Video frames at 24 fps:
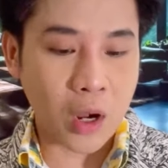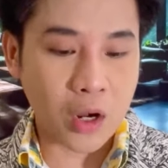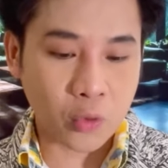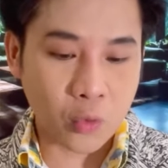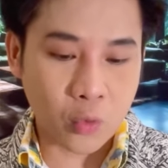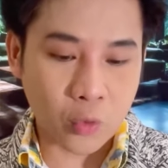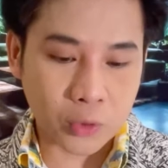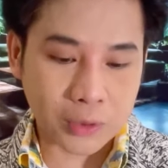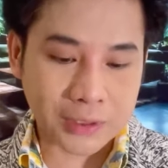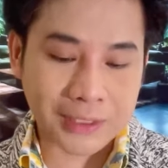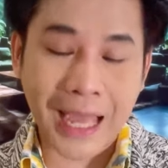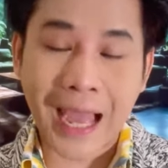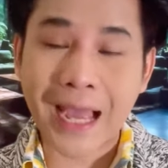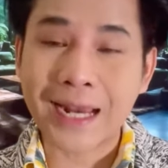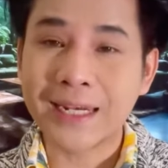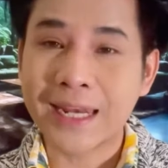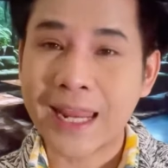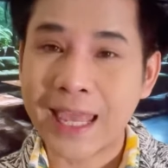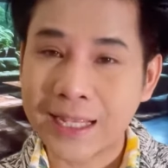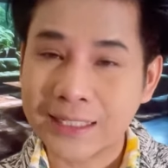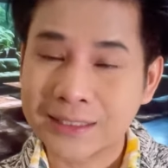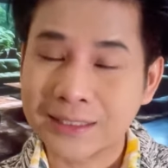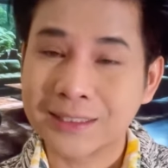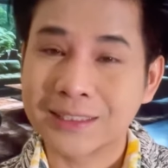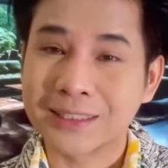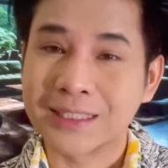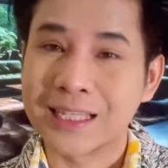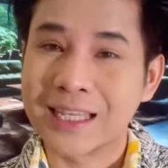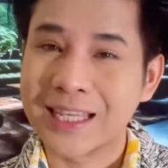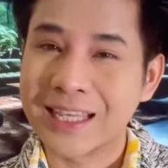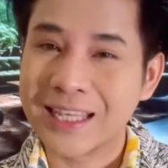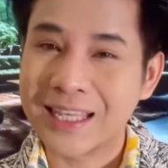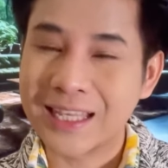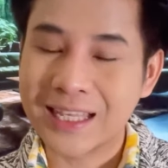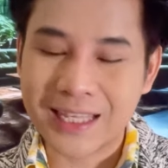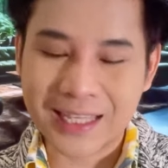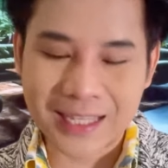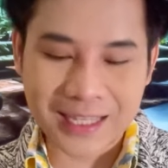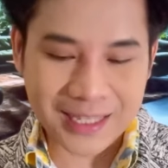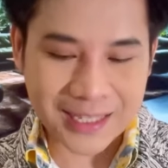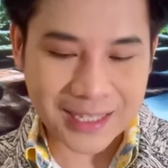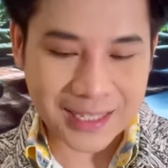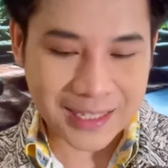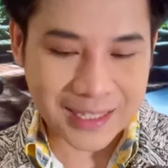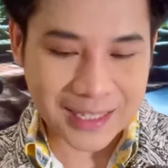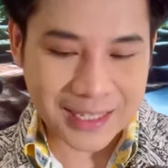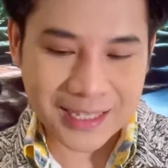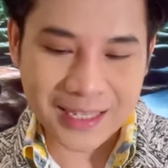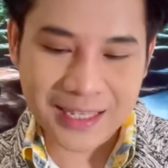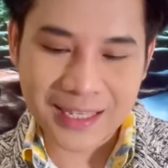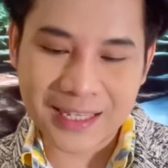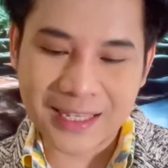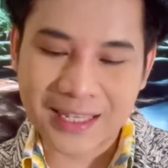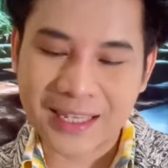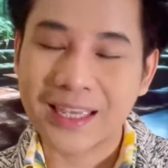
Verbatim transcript: กูต้าเน็กซ์นี่